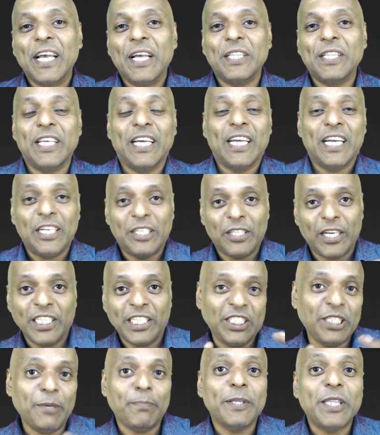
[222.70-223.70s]
இந்த
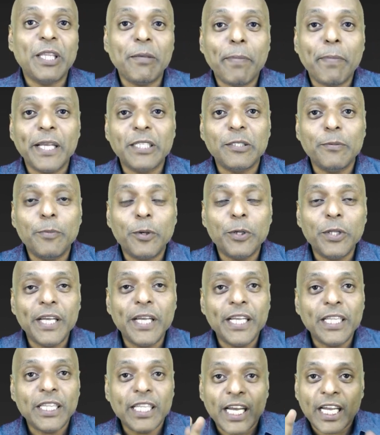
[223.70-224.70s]
ட்ரஸ்ட்டை பற்றி பேசும்போது
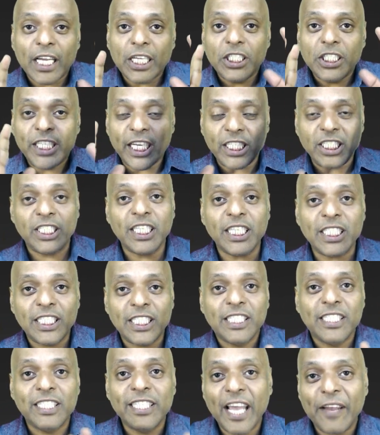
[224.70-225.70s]
இந்த ஜஸ்டிஸ்
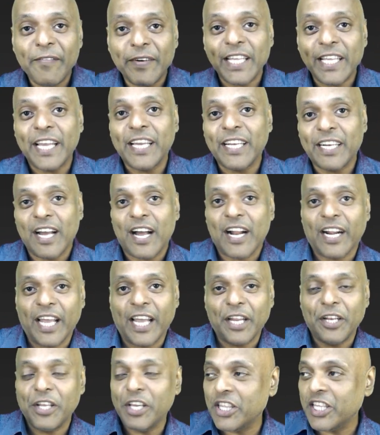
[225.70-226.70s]
தேவதை
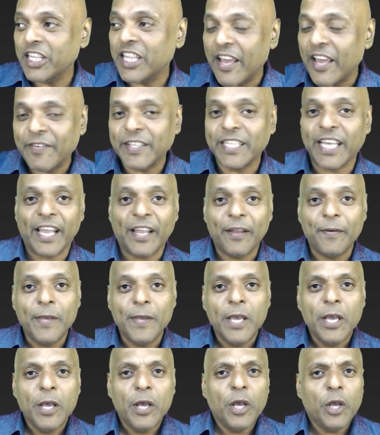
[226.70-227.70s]
இருக்காங்களே நீதி தேவதை
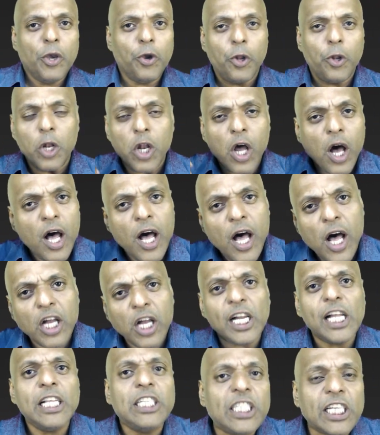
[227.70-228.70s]
எல்லா
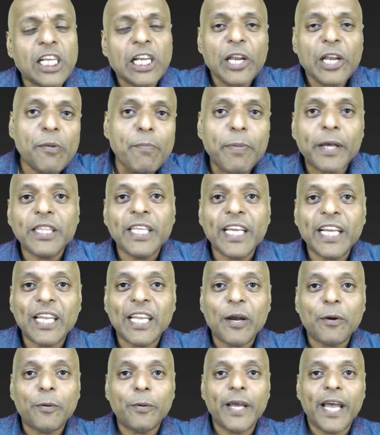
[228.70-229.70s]
கல்ச்சர்லேயும்
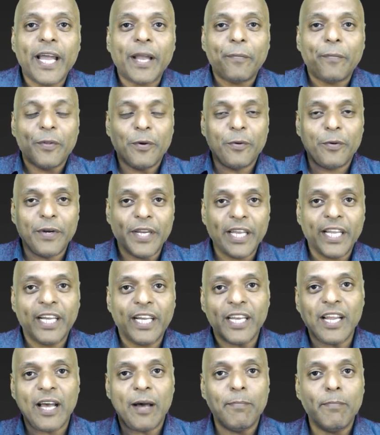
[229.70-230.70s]
பார்த்தீங்கன்னா கூட ஒரு
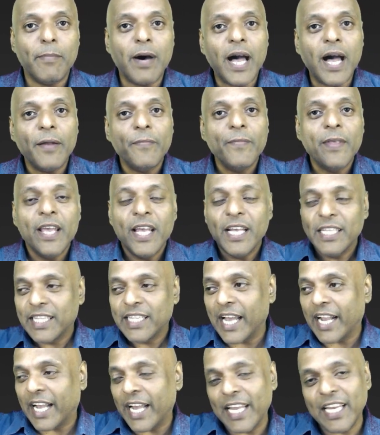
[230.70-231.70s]
நிற்கிற அம்மா
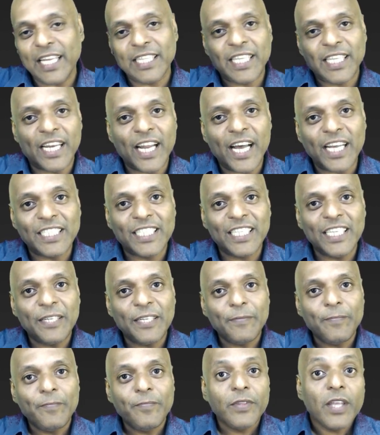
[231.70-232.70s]
த கையில் தராசு
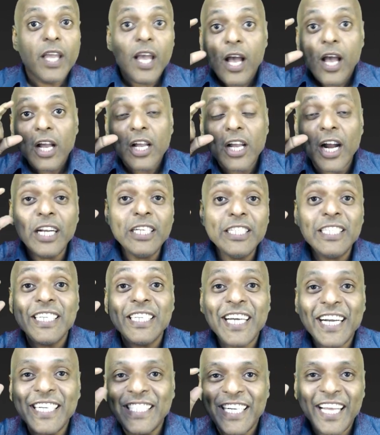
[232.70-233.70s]
கண்
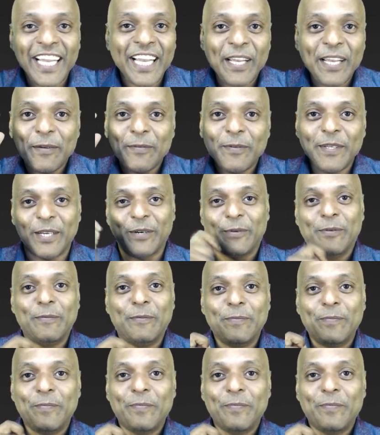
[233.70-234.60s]
கட்டி இருக்கும்